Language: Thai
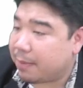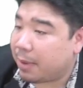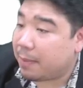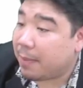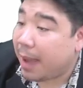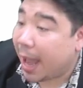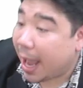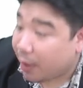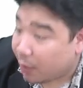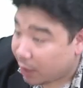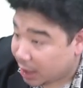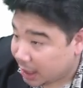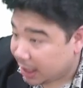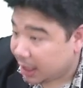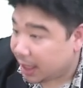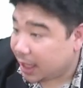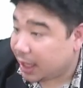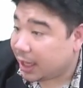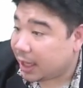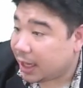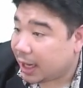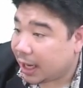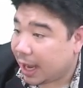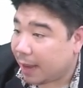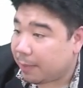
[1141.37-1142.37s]
นมากกว่านี้
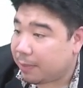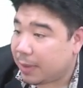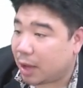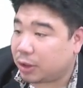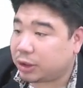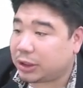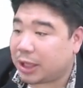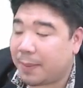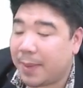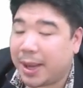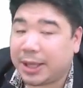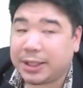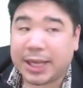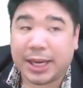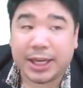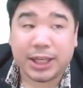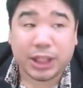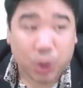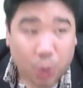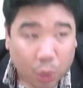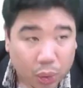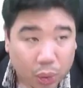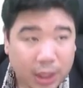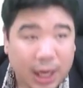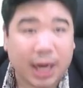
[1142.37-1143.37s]
นะครับ เราสามารถใช้
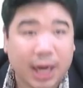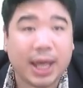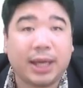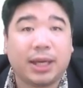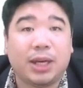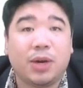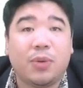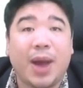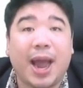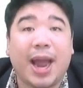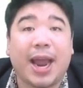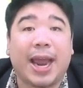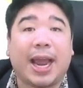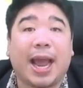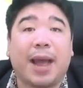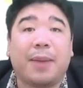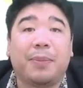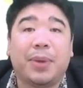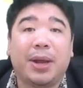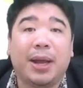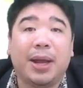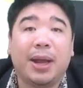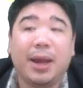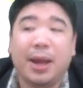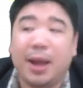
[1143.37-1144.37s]
สูตรได้เลยคือว่าไงครับ
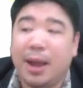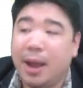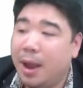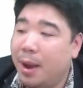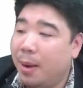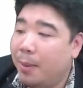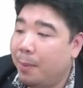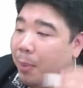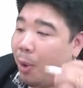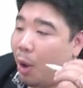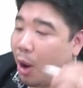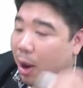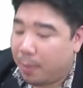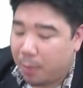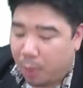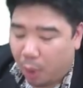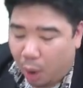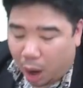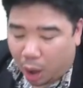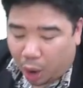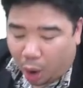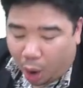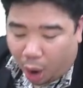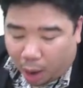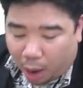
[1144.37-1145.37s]
ผลบว
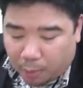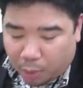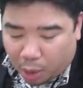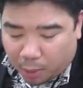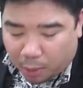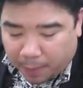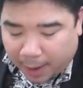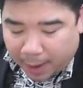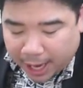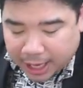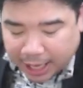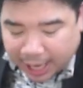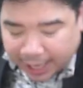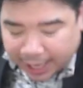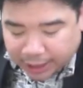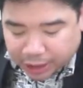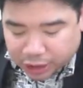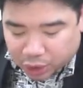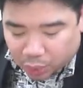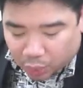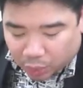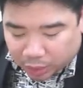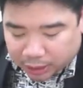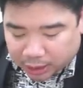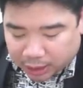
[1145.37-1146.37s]
กของมุมภายใน
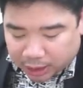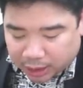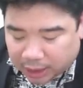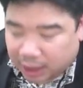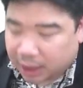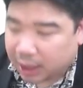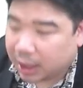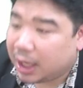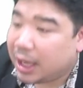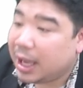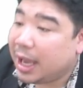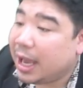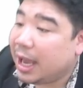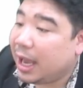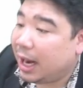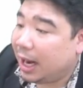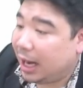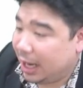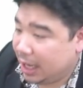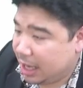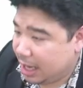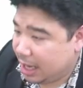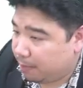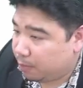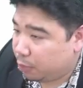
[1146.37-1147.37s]
สูตรคือ เห
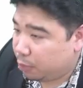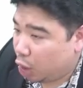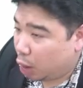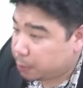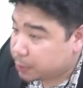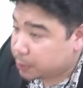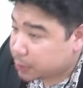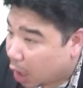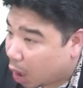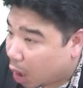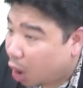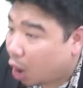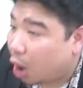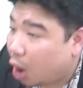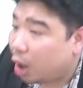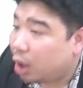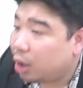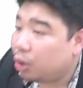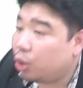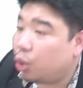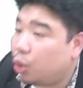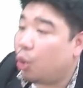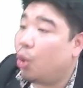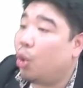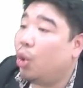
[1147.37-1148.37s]
ลี่ยมลบสอง
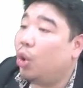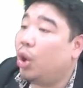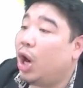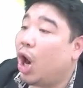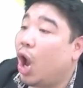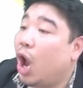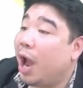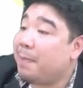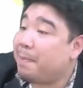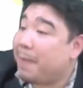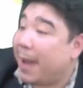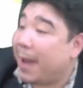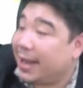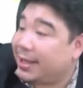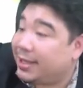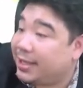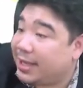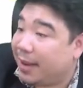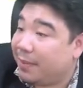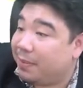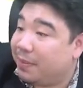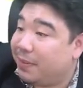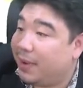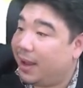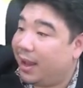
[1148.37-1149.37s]
คูณร้อยแปดสิ
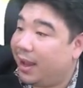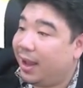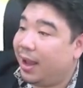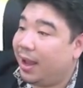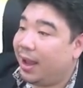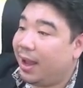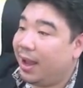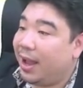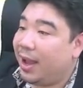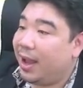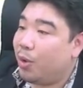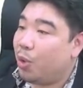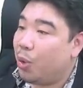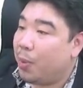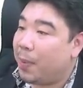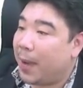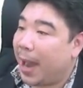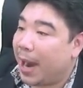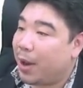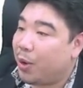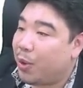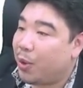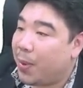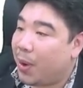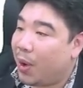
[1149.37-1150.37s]
บครูปา
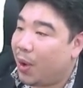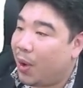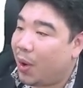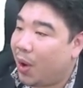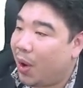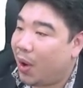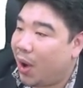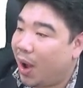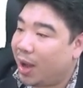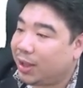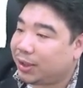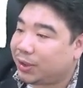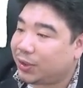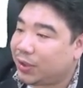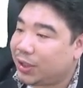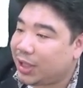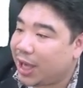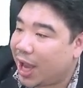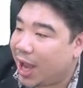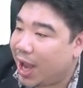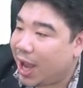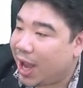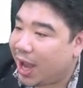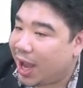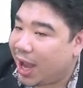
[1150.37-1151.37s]
นุพงศ์สุดย
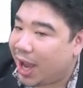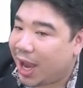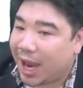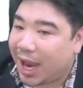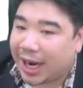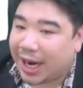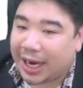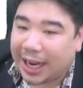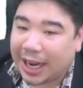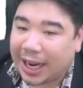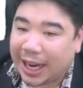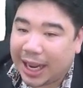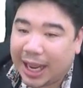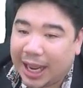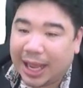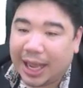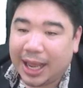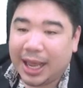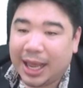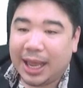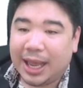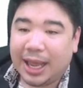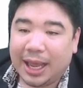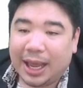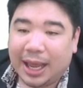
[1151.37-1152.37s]
อดนะ
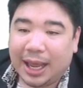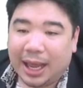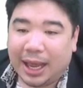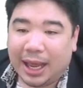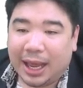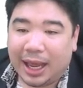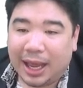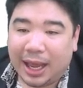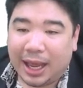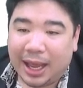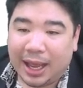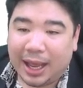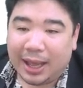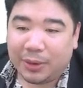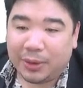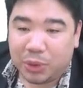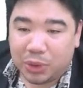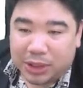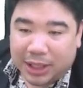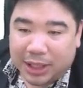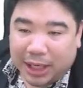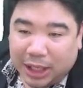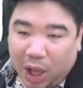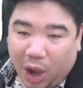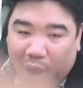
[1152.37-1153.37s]
อครู
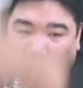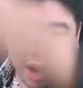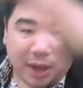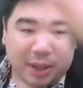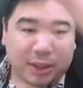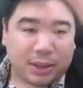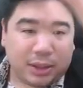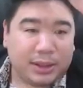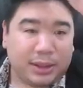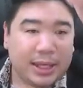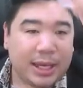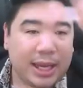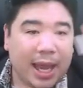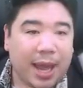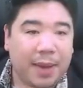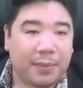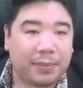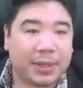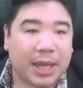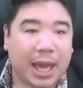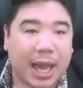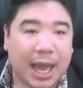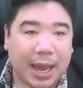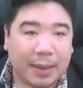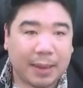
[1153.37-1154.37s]
สินทรเยี่ยม
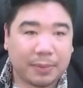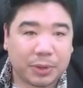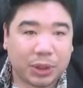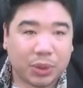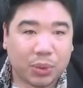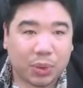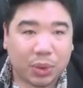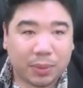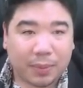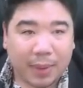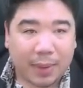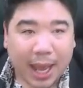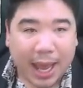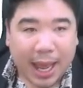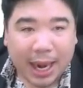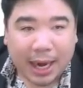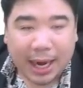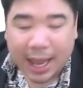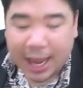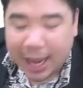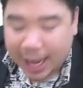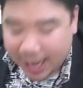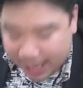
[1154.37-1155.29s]
ครับ สูตรมาแล้